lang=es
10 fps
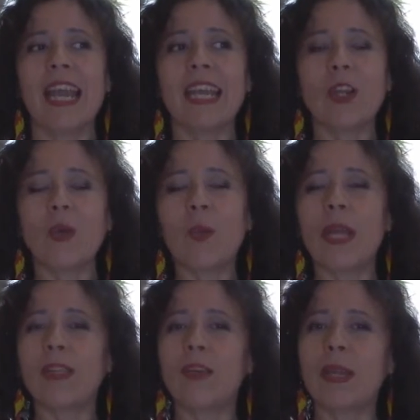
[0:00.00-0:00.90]

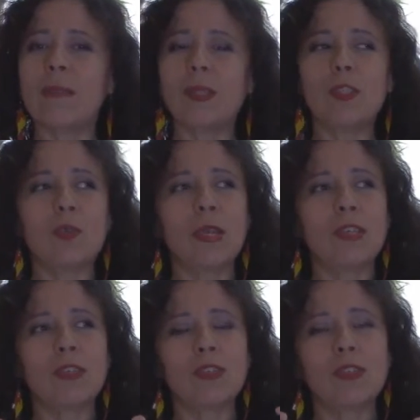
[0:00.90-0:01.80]
Recuerdo que en mi
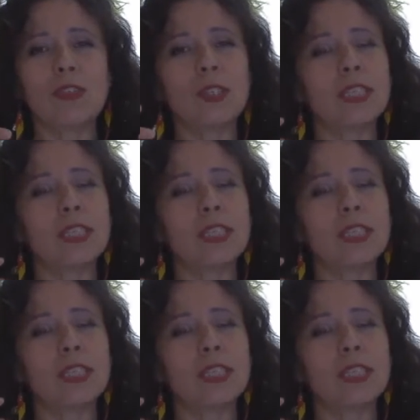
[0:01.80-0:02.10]
sueño nosotros